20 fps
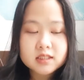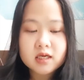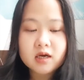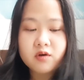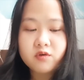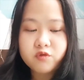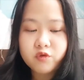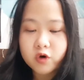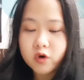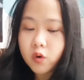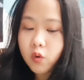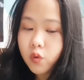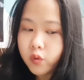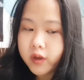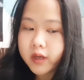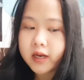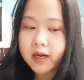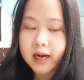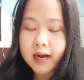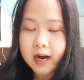ซึ่งฝน
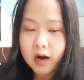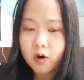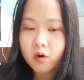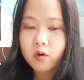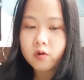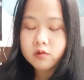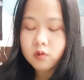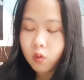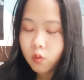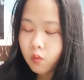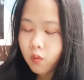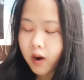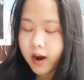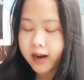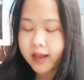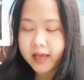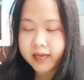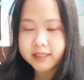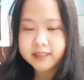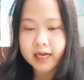คุยกับเขาทวง
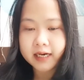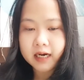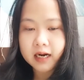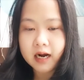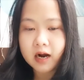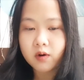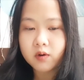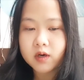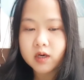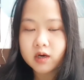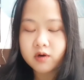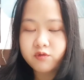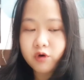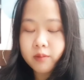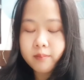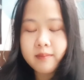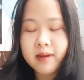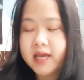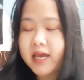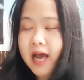เอกสารกับเขาคือฝ
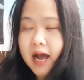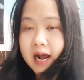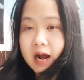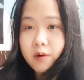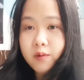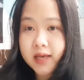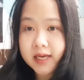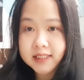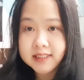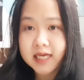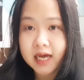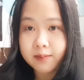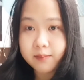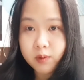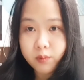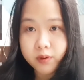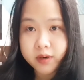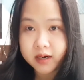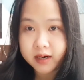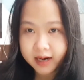นไม่อยากเอาเอกสาร
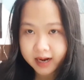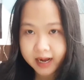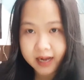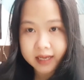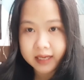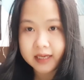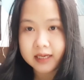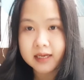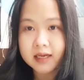ไปไว้กับใคร